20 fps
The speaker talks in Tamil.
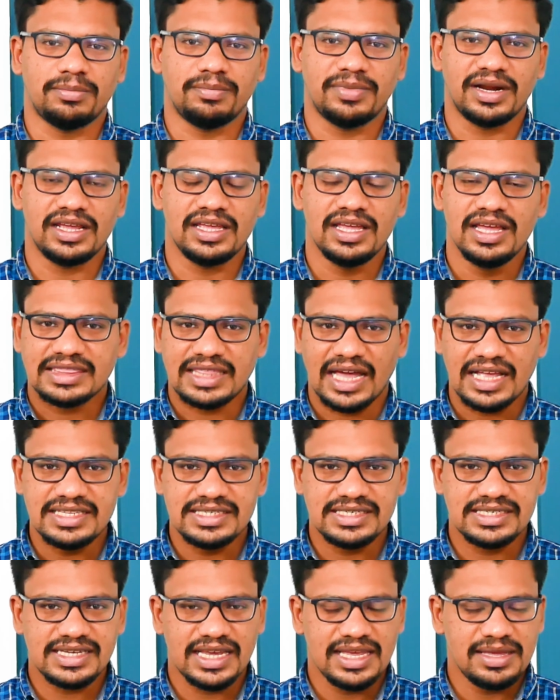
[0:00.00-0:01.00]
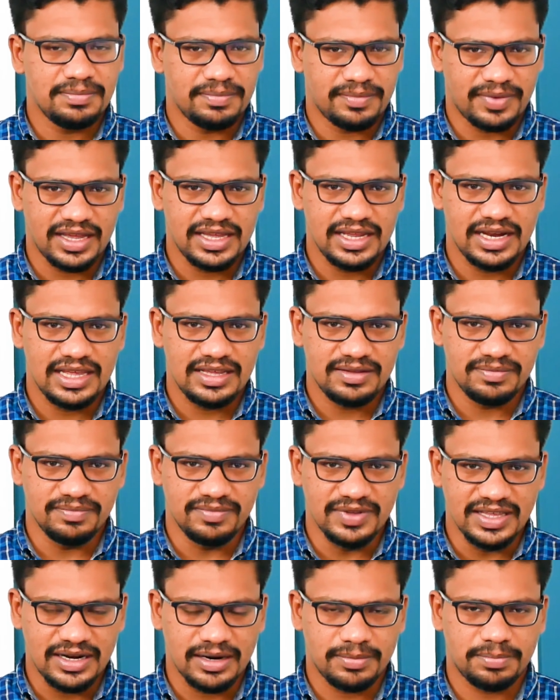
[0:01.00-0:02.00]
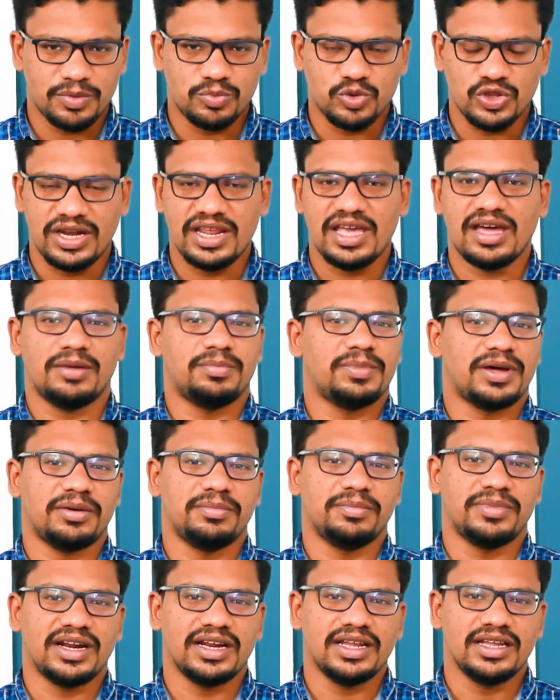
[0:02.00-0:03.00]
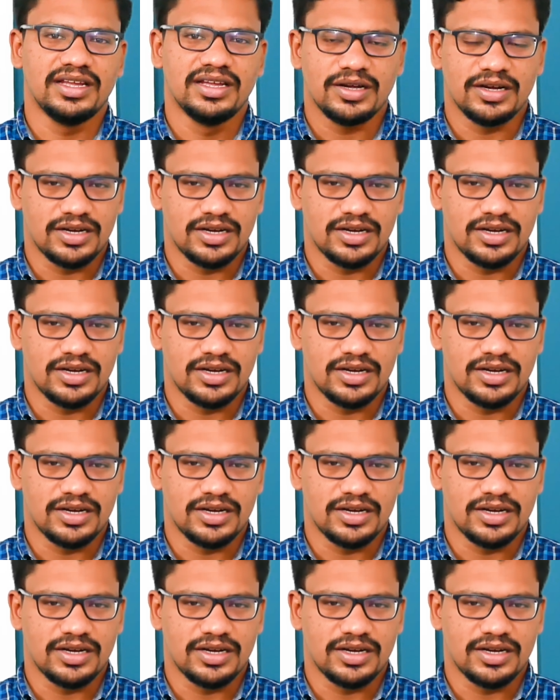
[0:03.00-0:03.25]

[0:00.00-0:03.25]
பரம்பரை தஞ்சை மயிலை வீரப்ப முதலியார் பரம்பரை